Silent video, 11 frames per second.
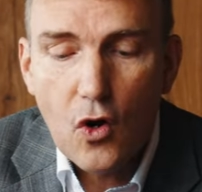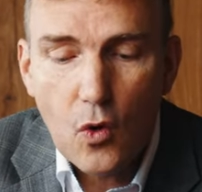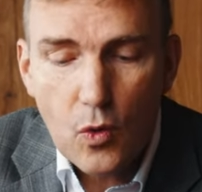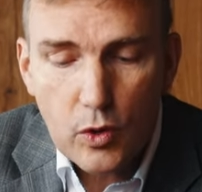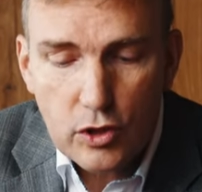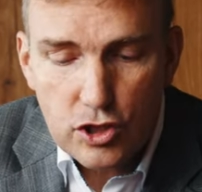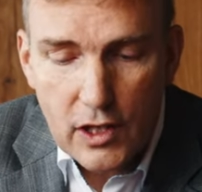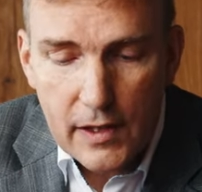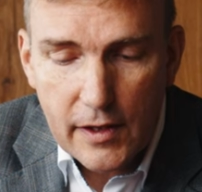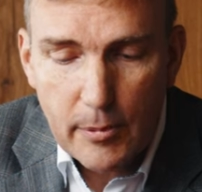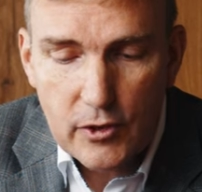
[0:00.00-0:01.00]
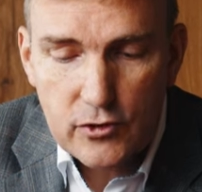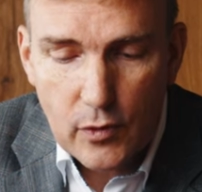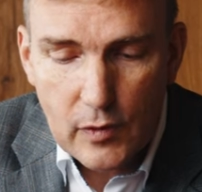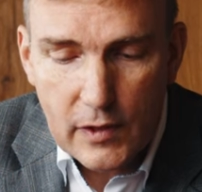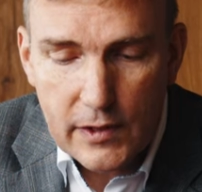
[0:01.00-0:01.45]
hochgestellter
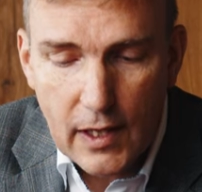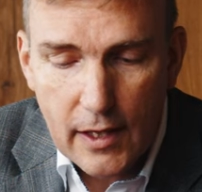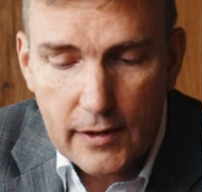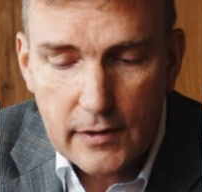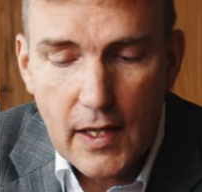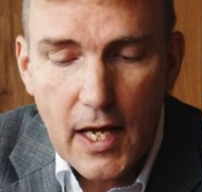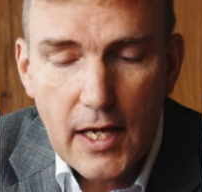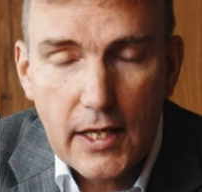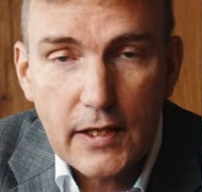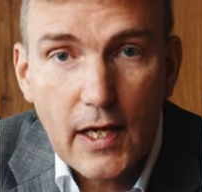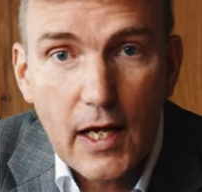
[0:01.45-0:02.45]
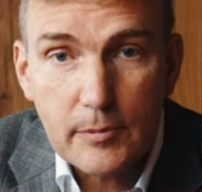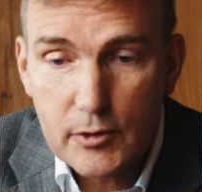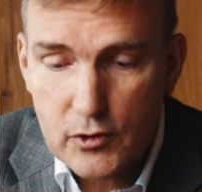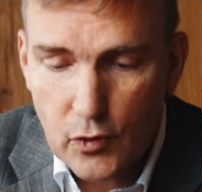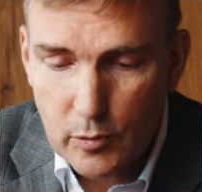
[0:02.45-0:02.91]
Persönlichkeiten innerhalb
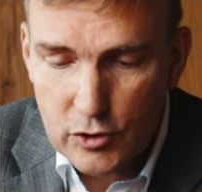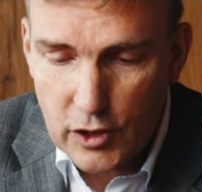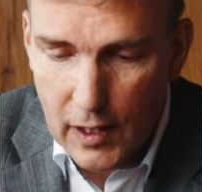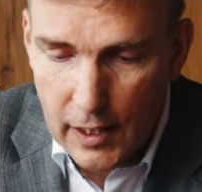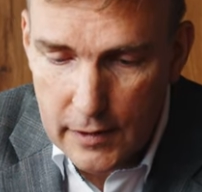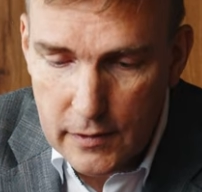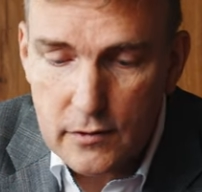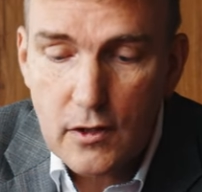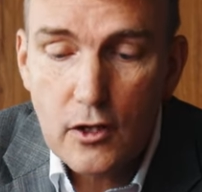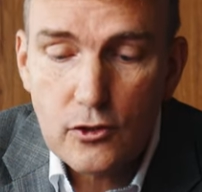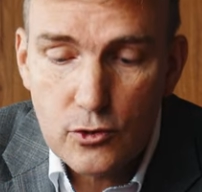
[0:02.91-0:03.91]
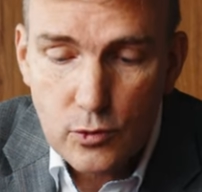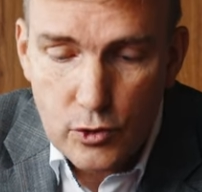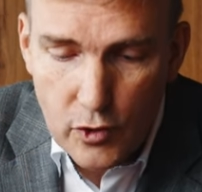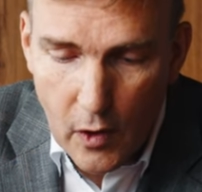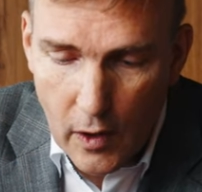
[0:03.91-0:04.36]
des Römischen Reiches
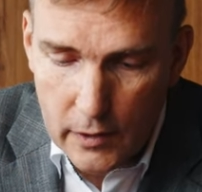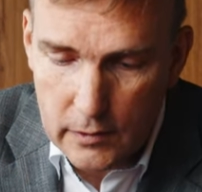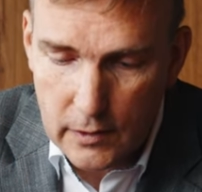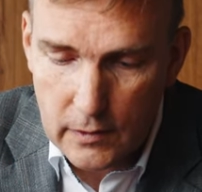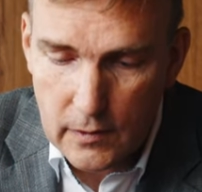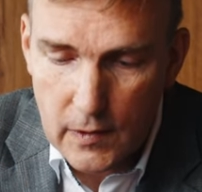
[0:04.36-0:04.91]
zuzuordnen.